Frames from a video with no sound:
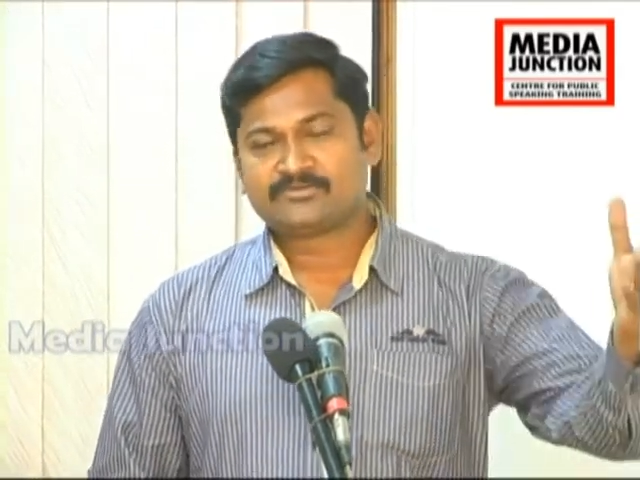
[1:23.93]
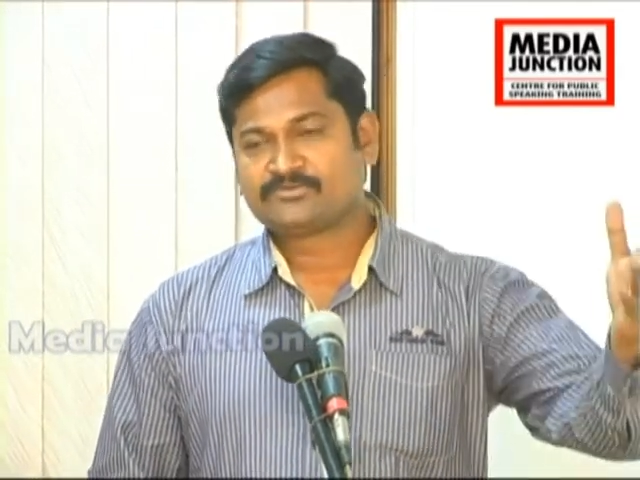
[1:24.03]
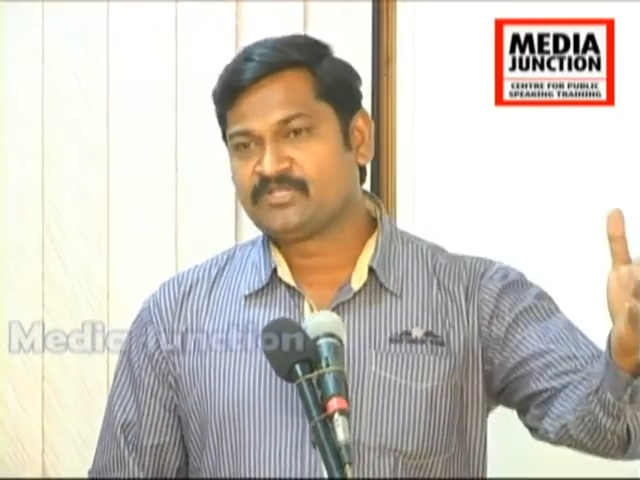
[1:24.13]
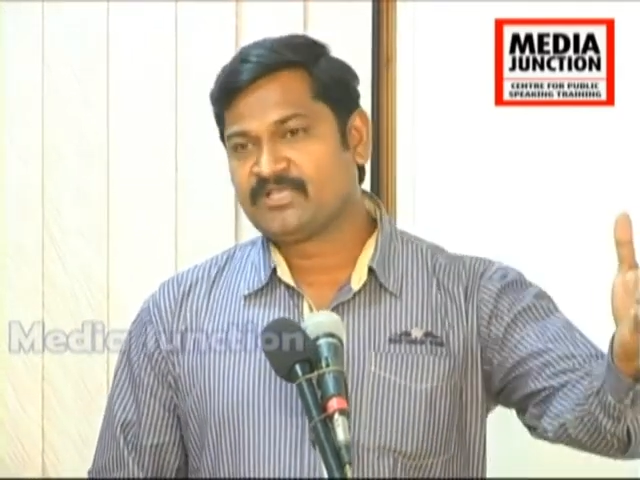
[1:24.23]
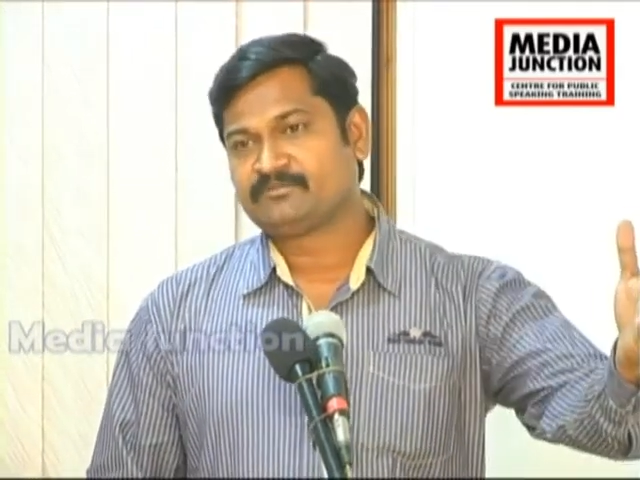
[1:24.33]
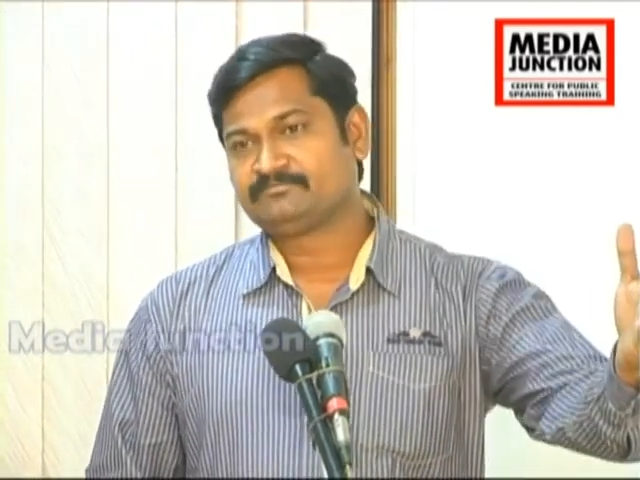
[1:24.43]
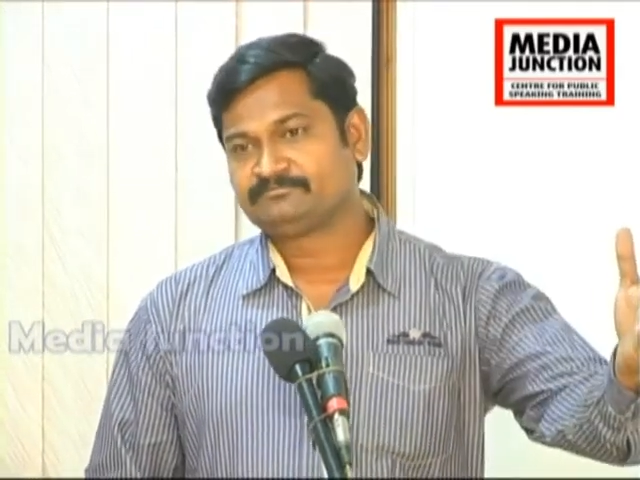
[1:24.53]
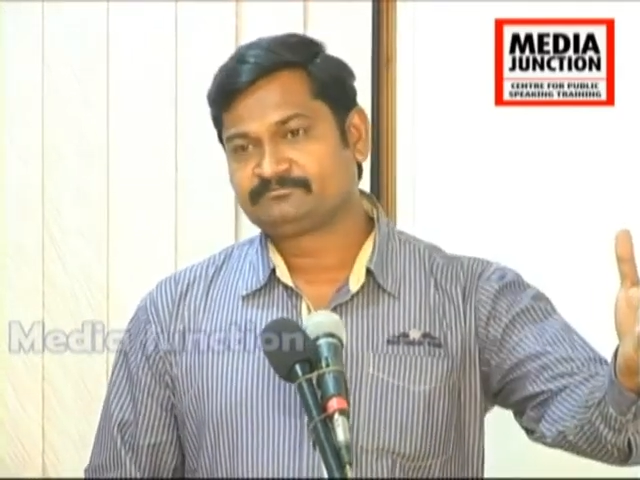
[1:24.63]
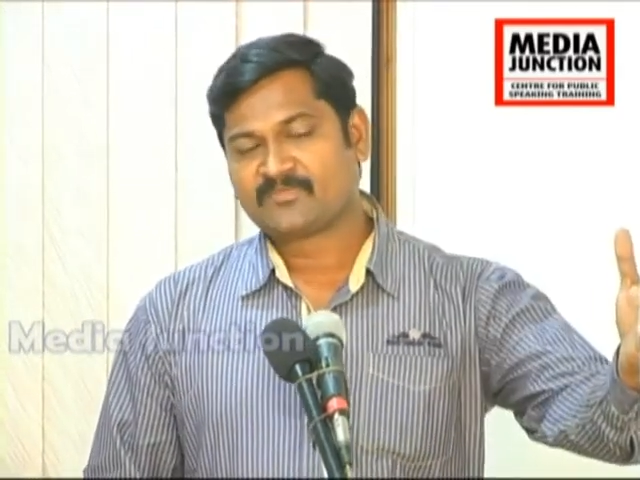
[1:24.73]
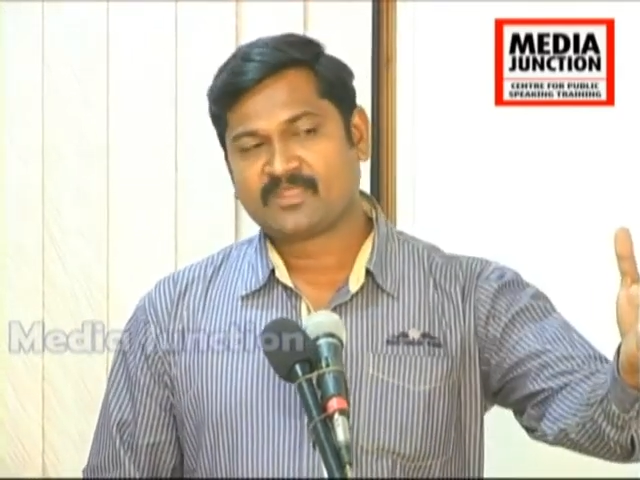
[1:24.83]
సుధీర్
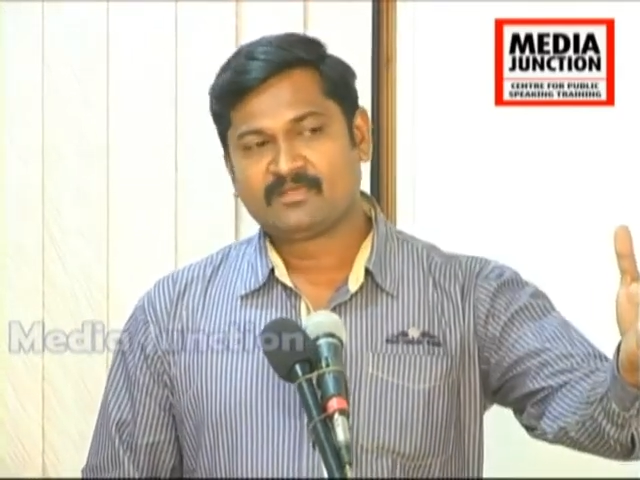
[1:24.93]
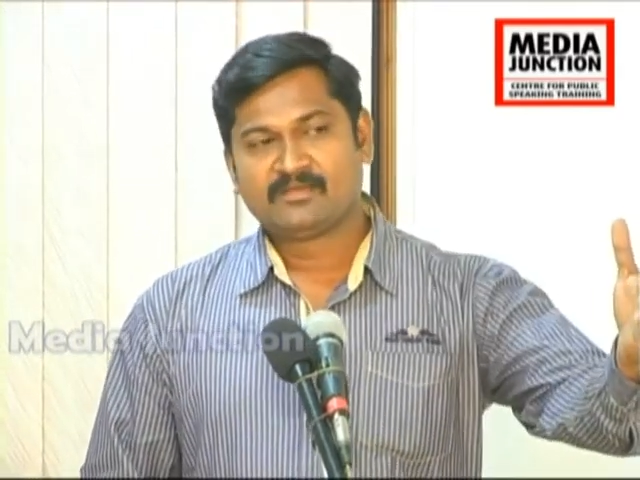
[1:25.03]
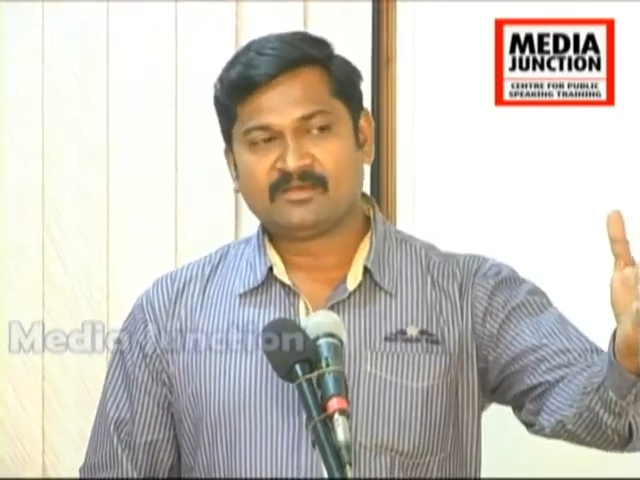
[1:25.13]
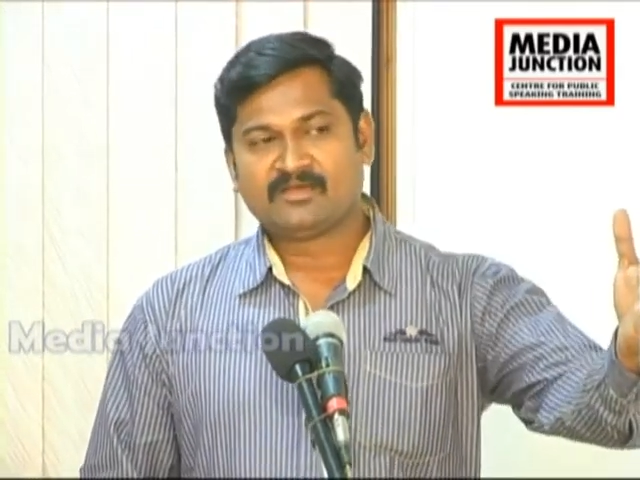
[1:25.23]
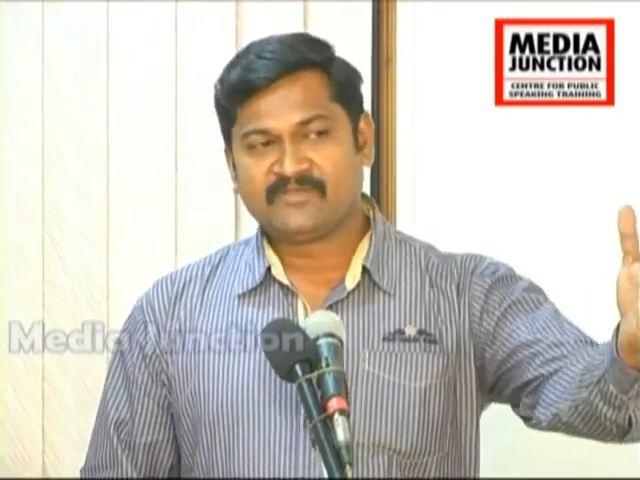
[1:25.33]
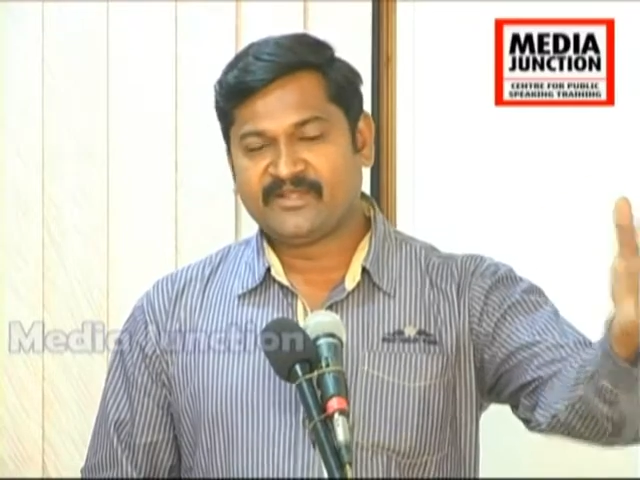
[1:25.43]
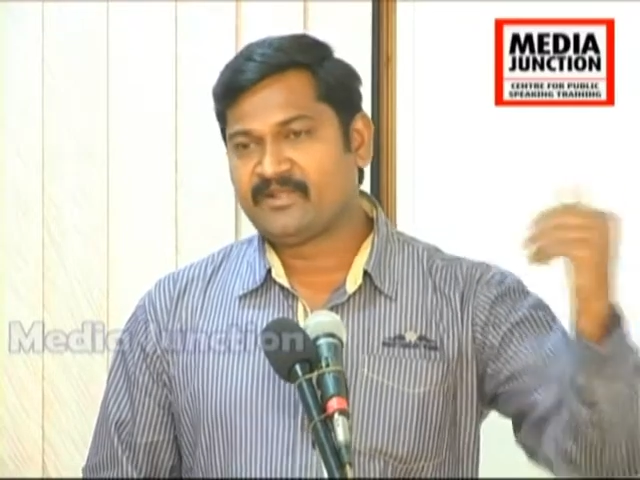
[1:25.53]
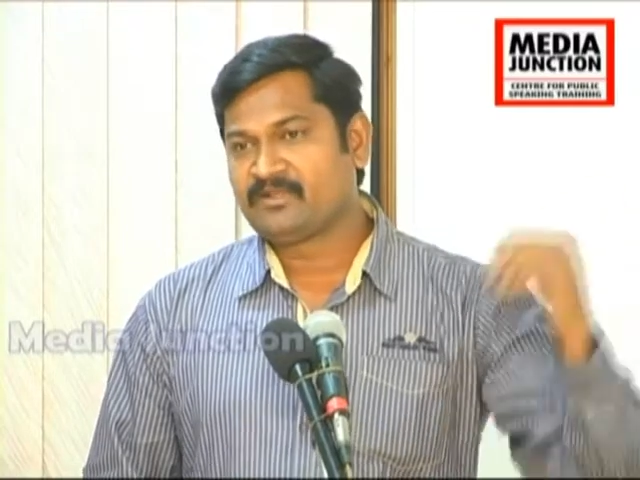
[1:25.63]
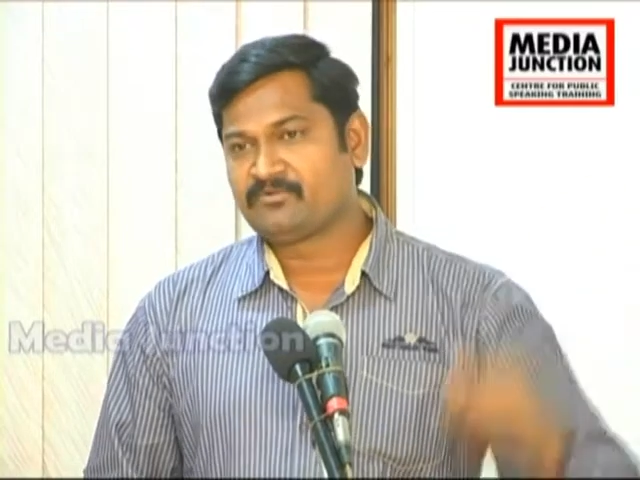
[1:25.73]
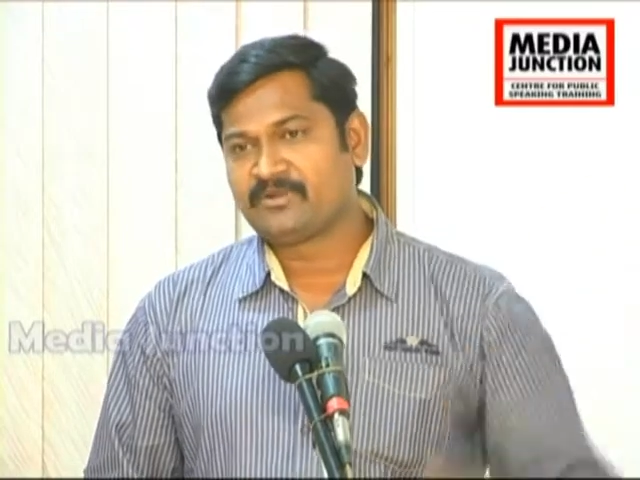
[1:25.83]
నా
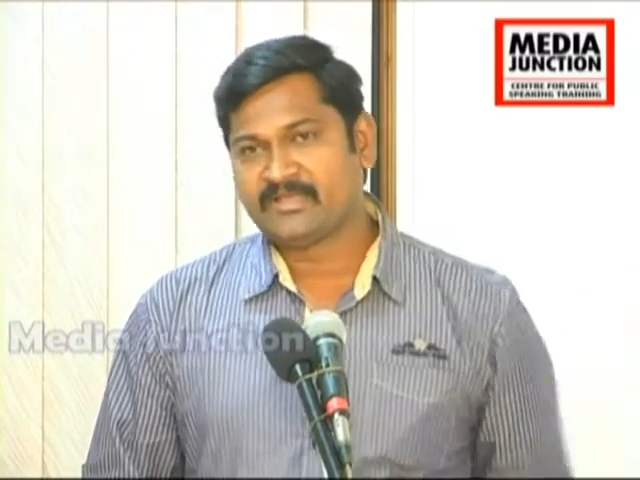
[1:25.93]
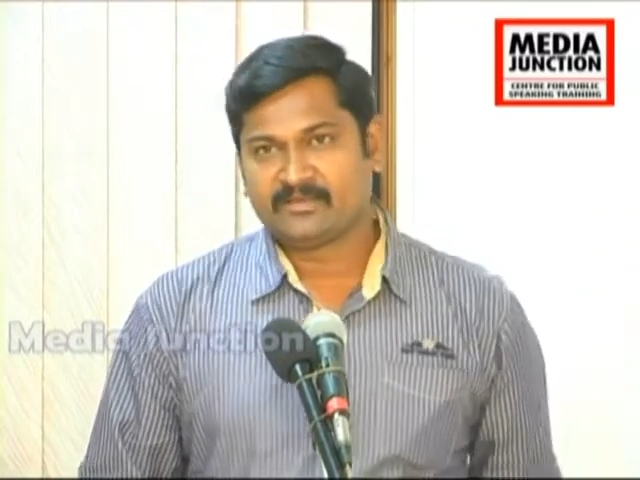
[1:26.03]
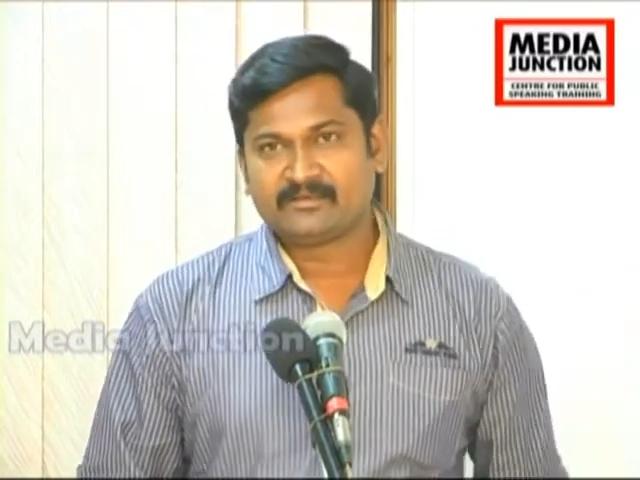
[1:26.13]
వెన్నెంట ఉండి